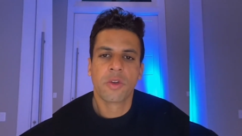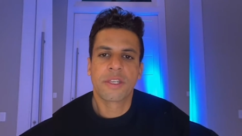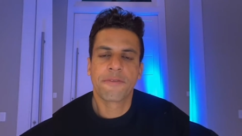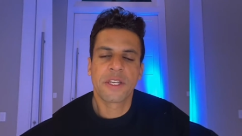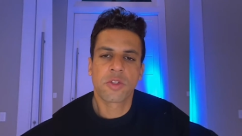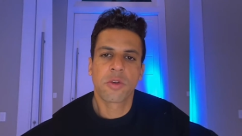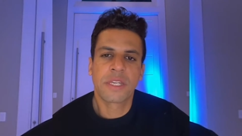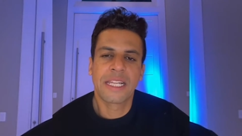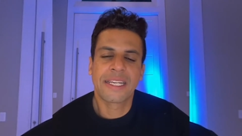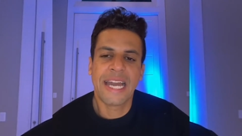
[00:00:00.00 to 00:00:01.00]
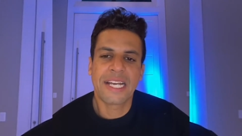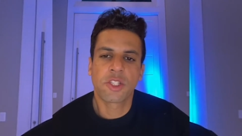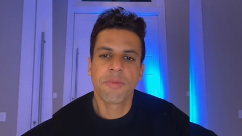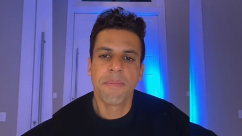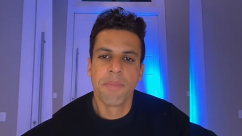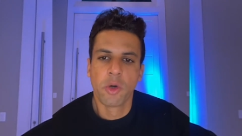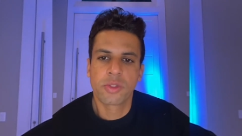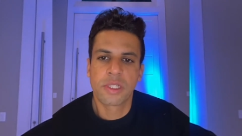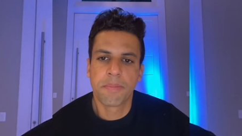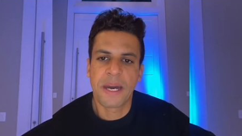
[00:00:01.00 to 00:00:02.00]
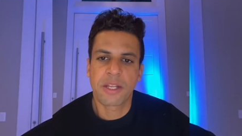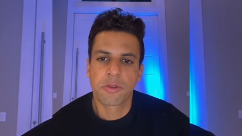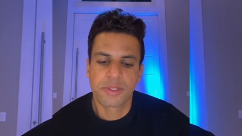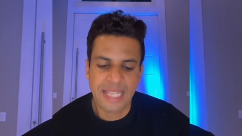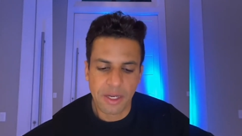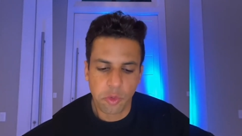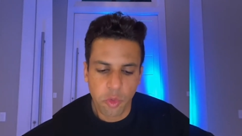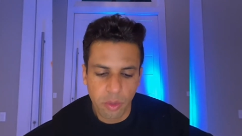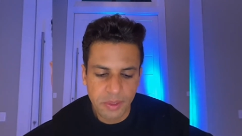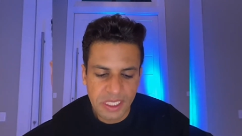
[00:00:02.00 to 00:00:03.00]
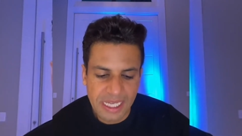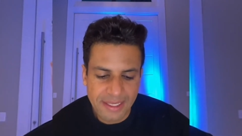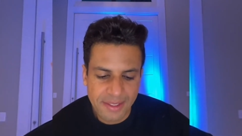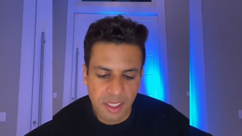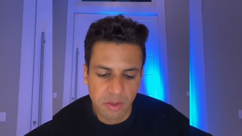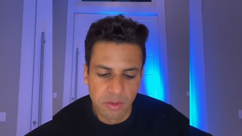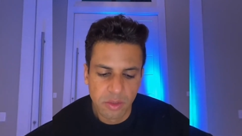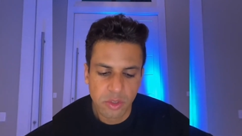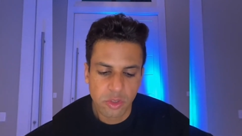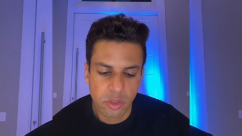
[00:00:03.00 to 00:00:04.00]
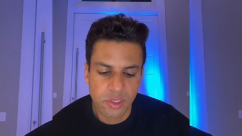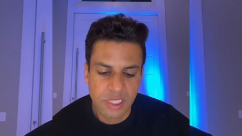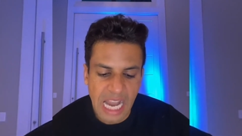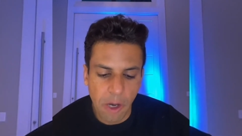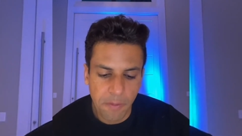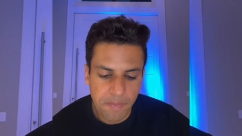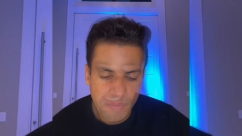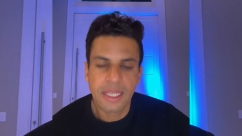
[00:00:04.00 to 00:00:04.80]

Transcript: o que fez com que ele ganhasse uma bolsa para cursar comunicação social.